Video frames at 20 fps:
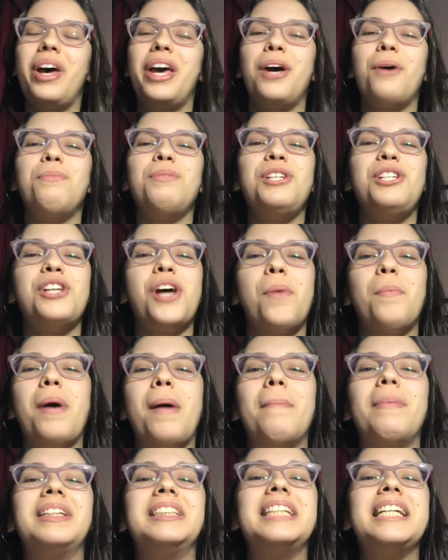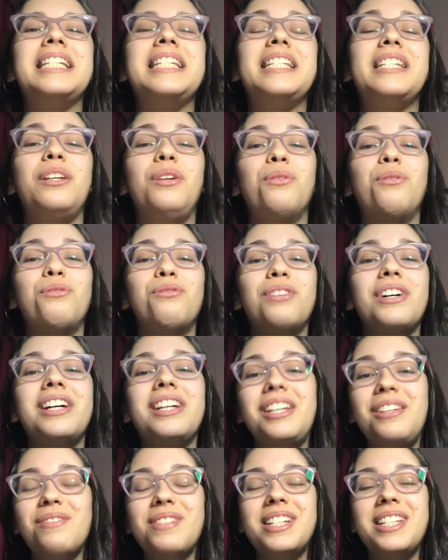Eu me chamo Amanda Silva
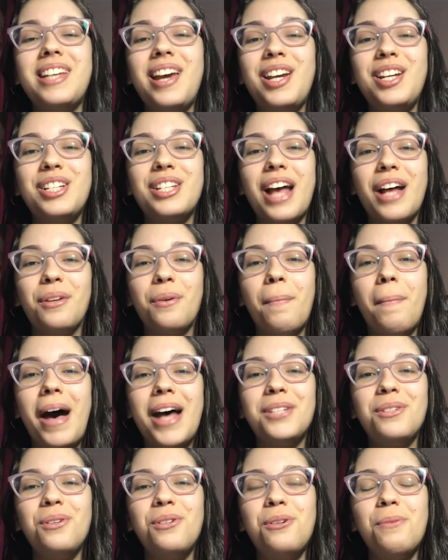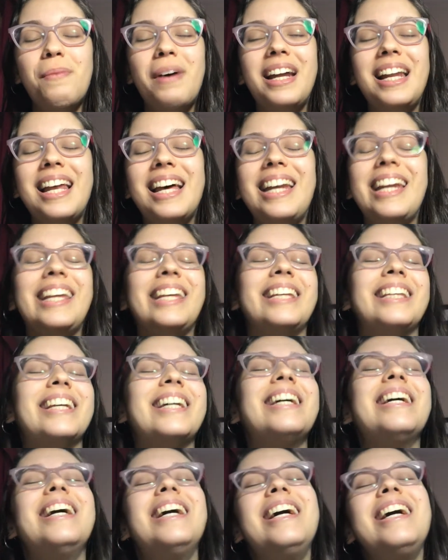e você está no Passos de Bailarina